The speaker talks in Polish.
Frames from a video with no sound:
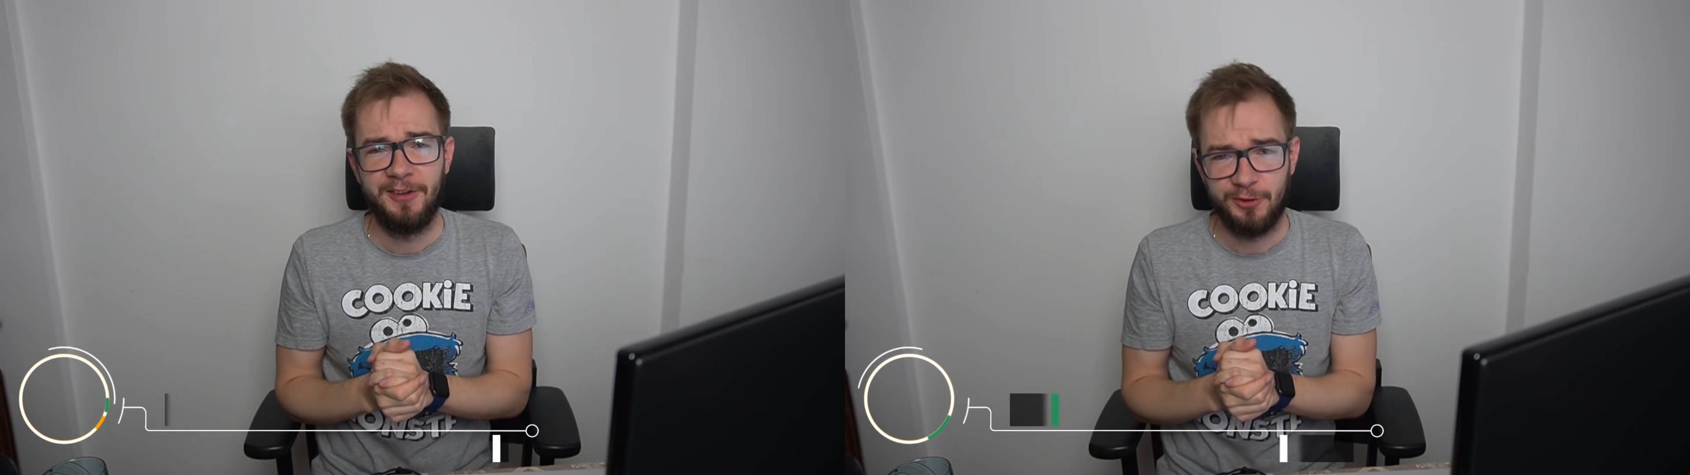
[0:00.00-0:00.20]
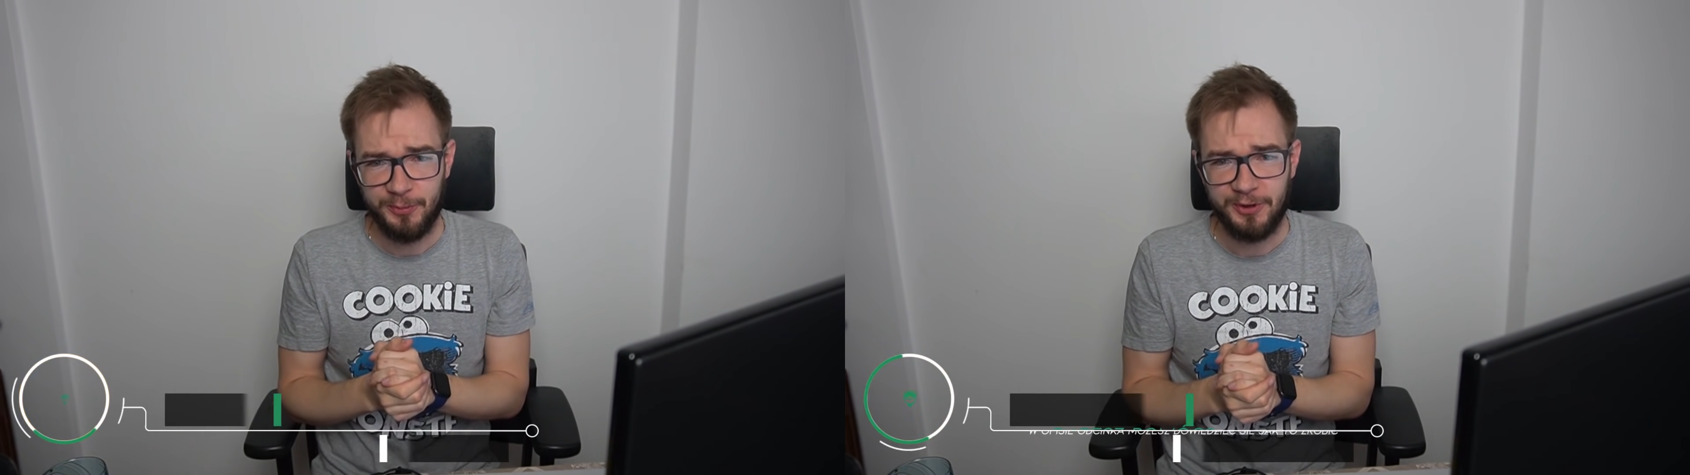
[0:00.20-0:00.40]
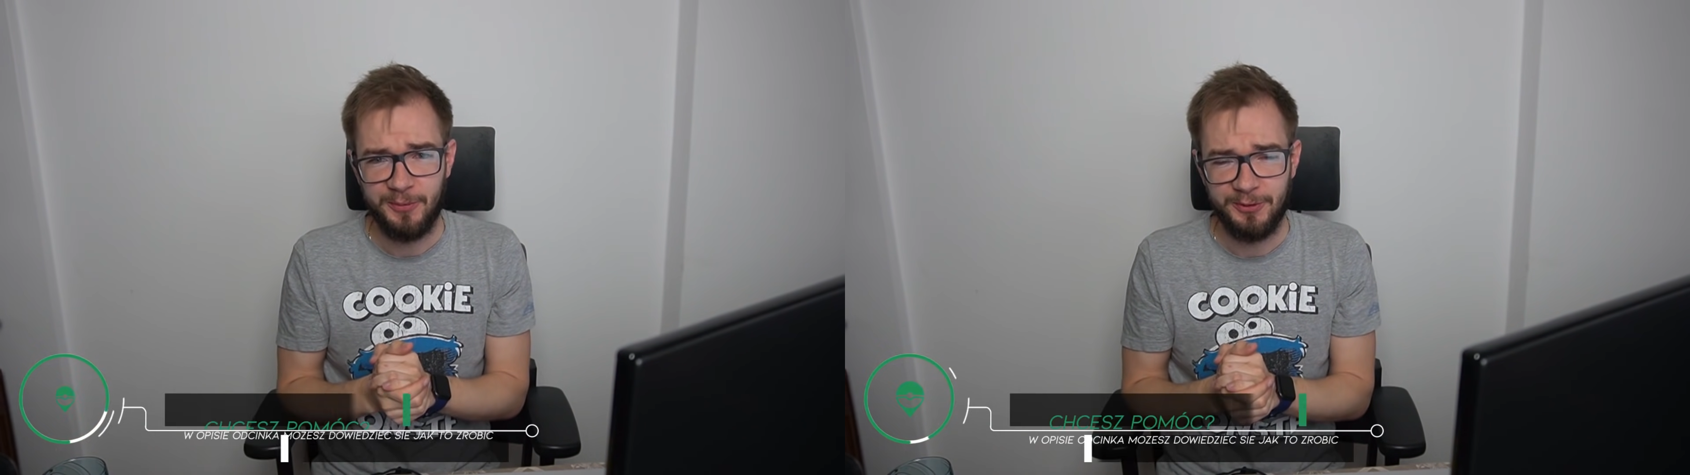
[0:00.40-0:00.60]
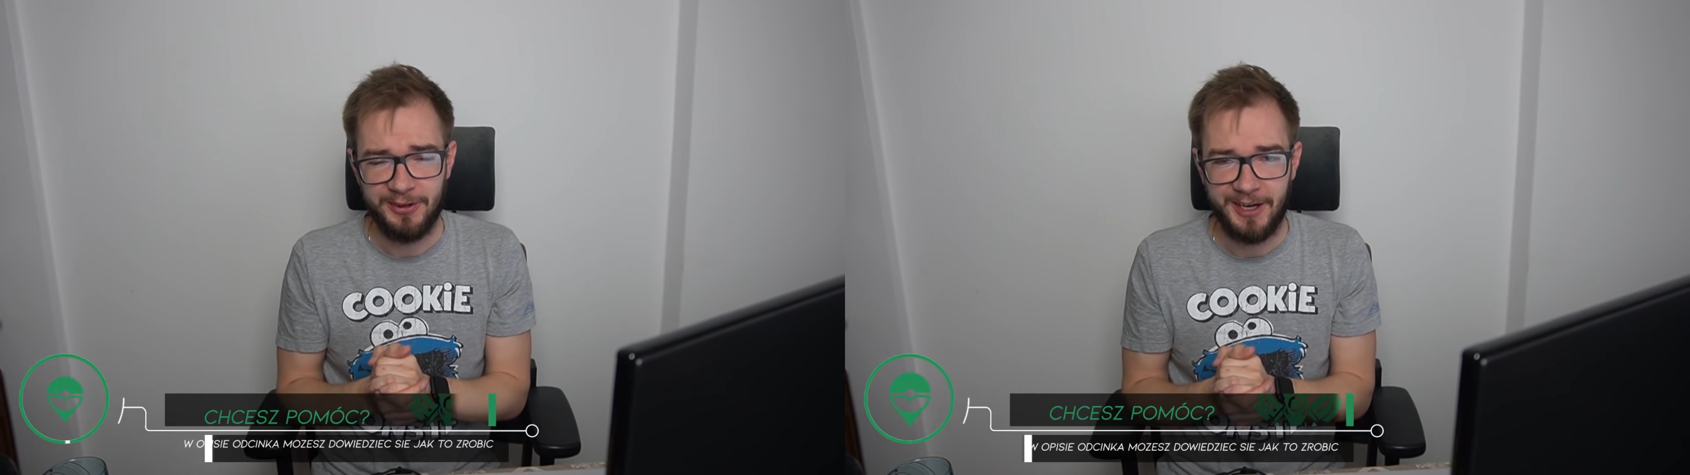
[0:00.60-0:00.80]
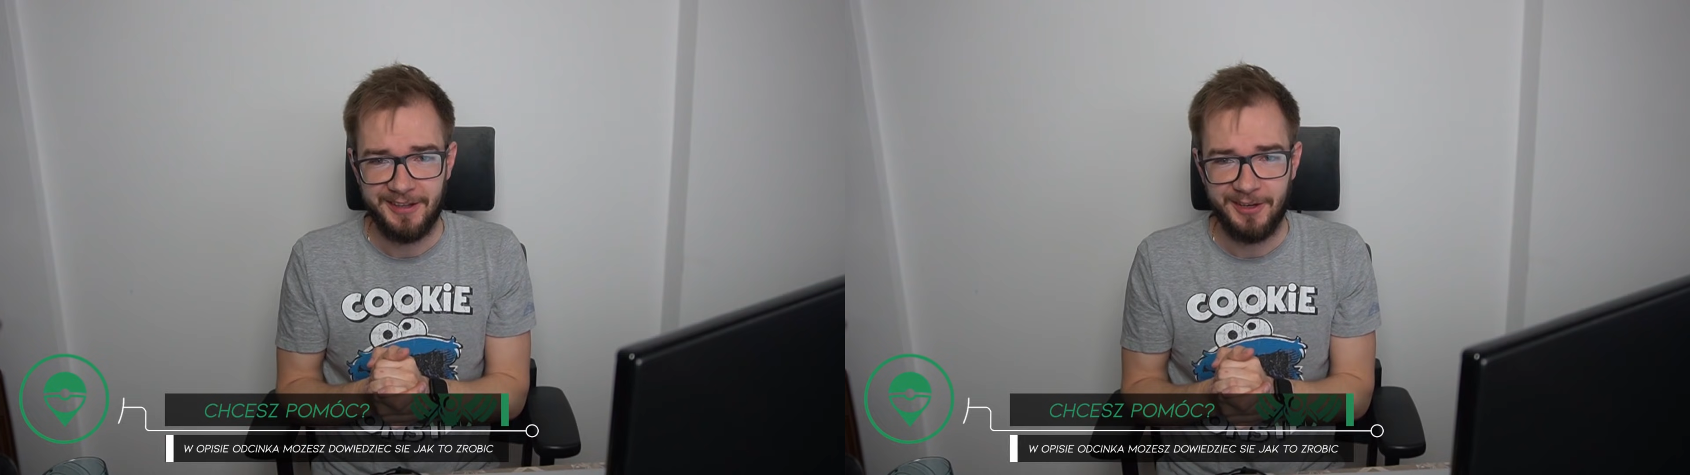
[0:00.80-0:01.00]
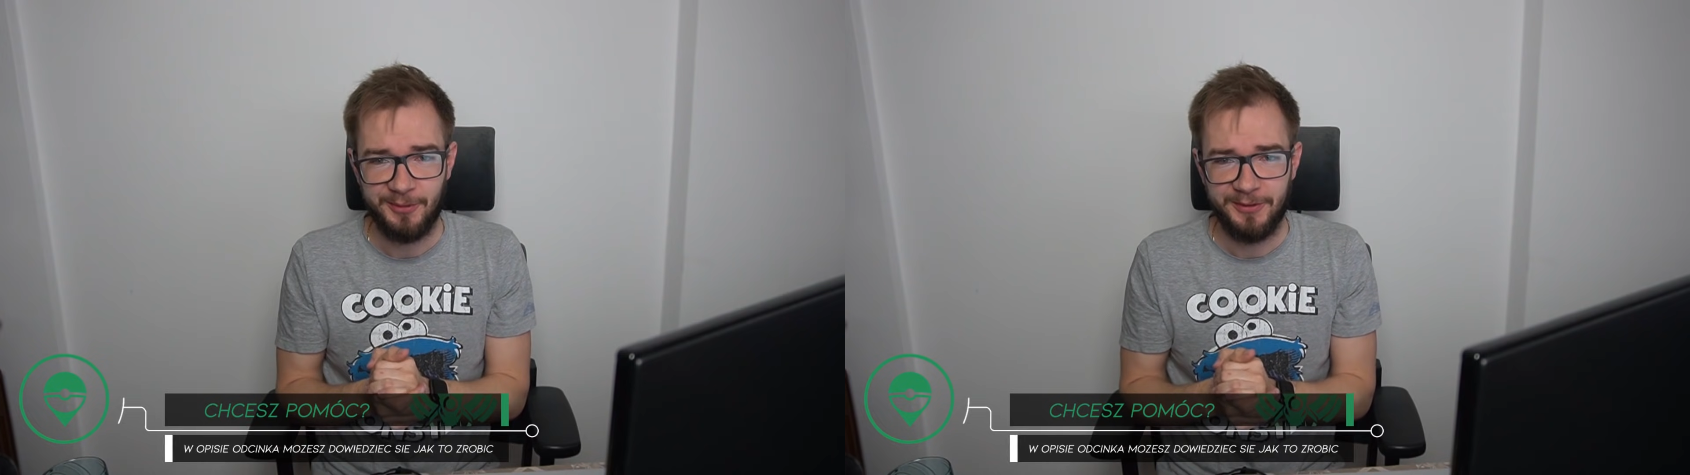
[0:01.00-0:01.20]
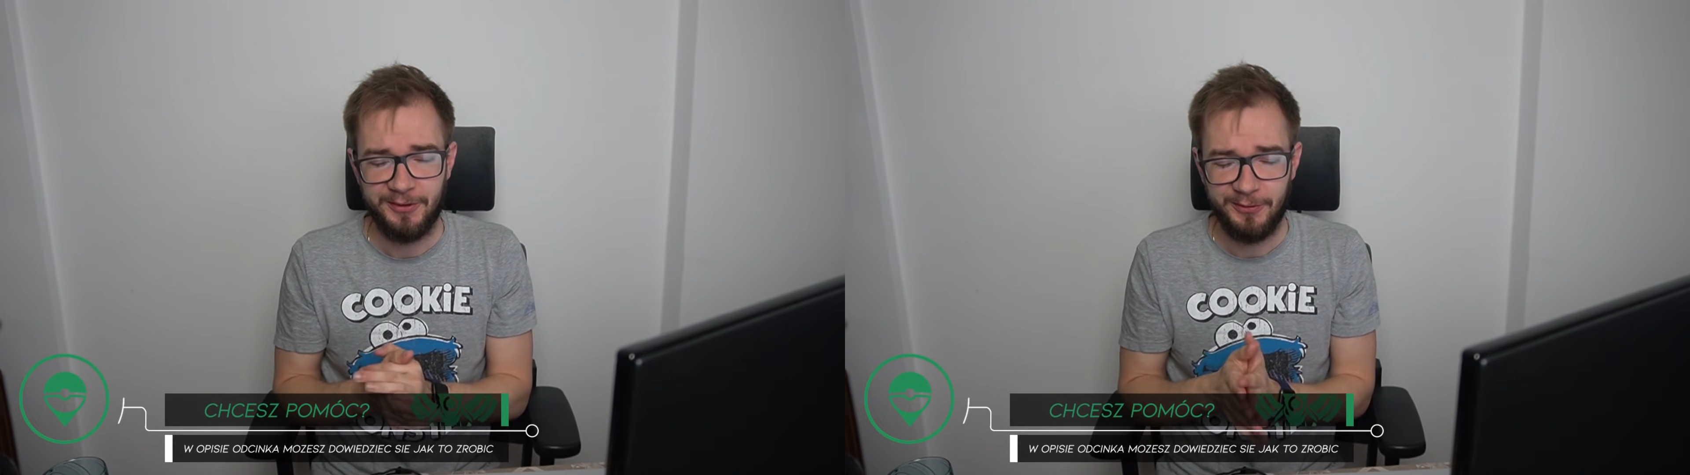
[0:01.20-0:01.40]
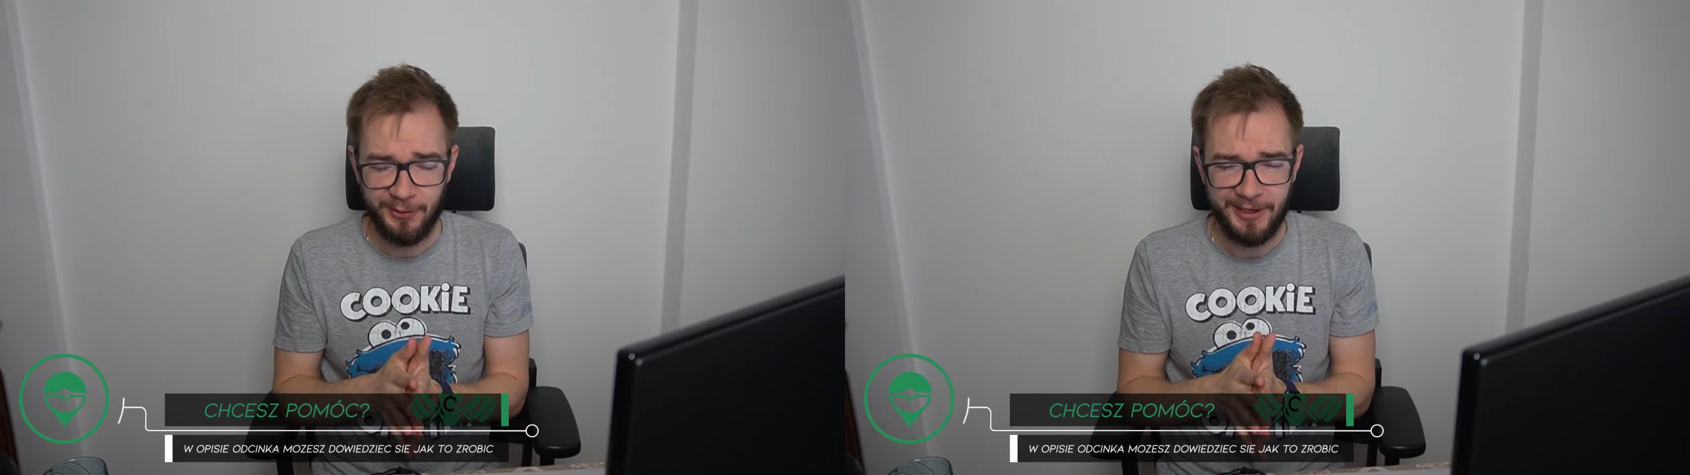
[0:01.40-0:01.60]
subskrybujcie kanał,
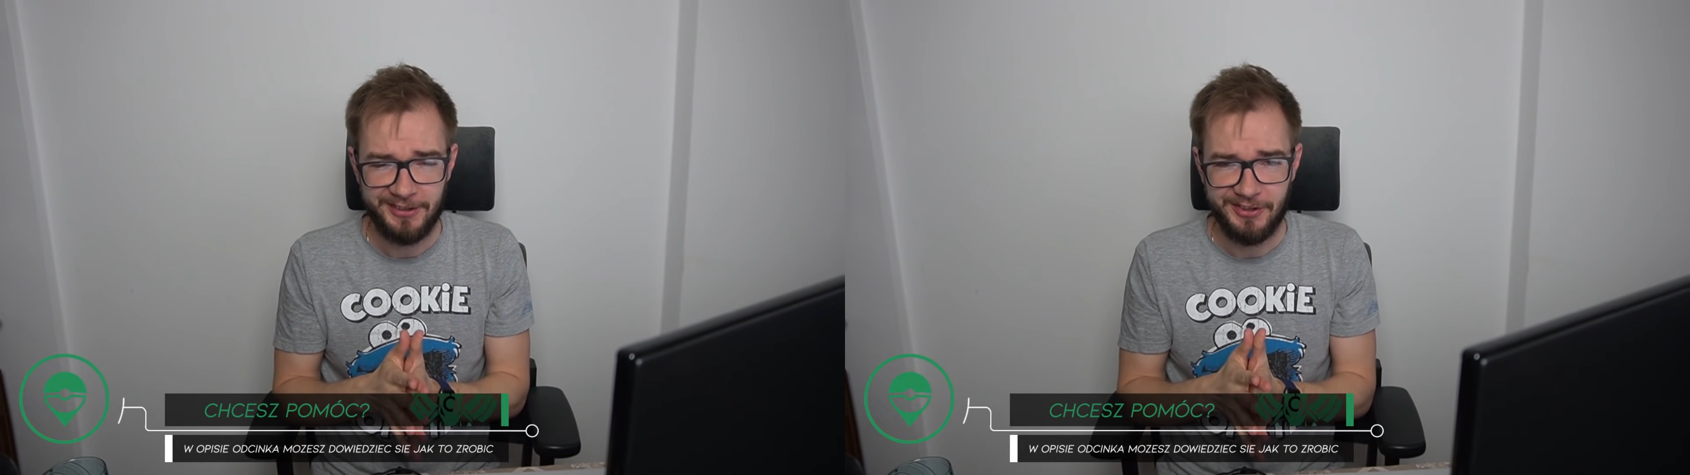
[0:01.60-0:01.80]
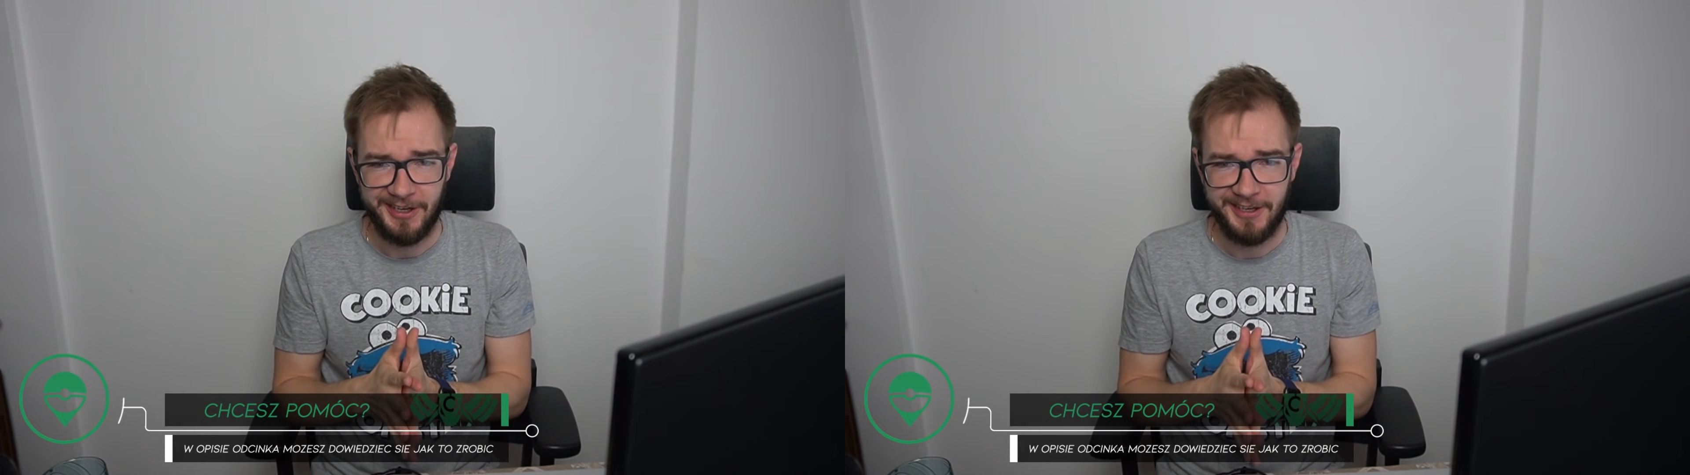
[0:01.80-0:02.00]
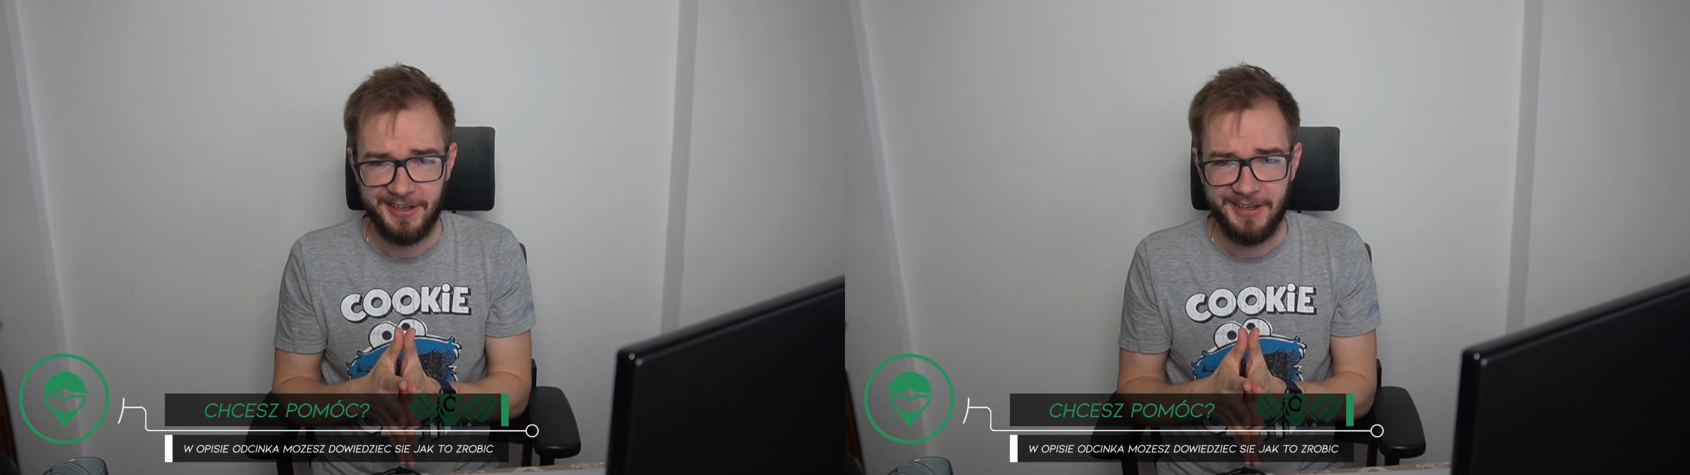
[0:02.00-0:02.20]
dzwoneczek